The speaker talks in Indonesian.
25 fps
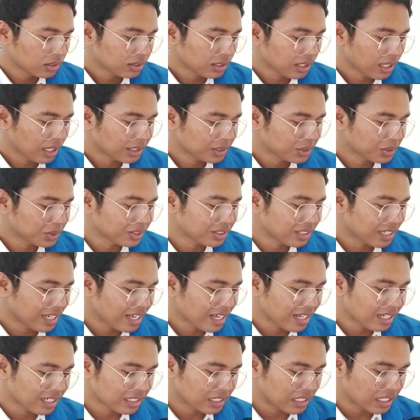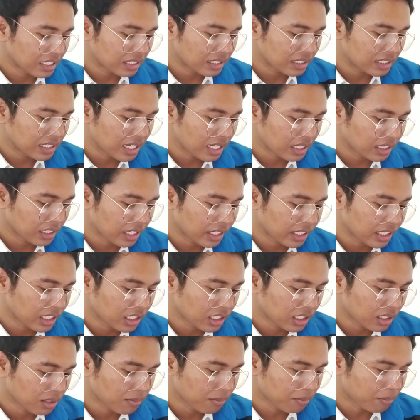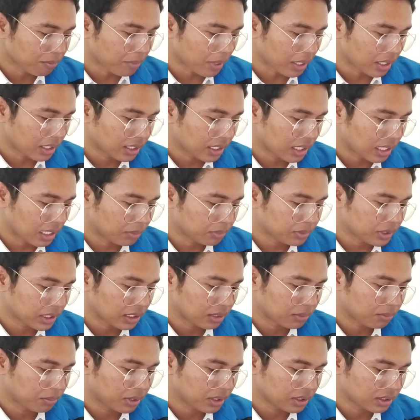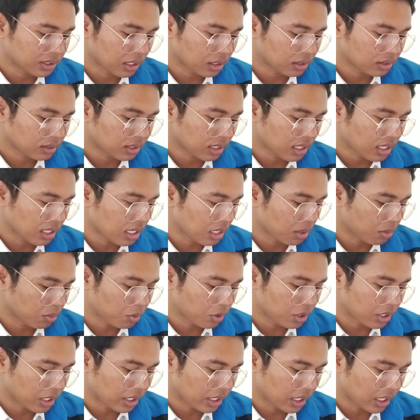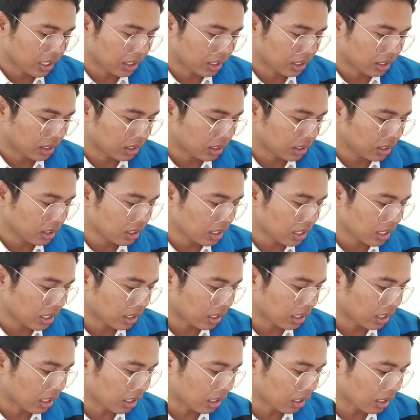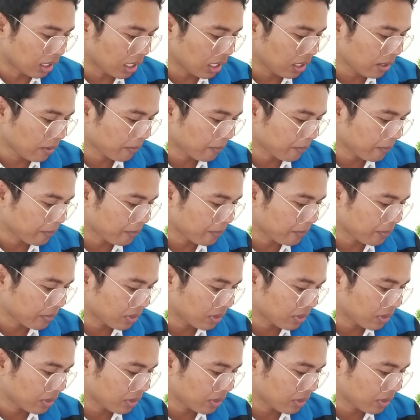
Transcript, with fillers: Selanjutnya kegiatan yang keempat dalam segbit sastra dan budaya ini adalah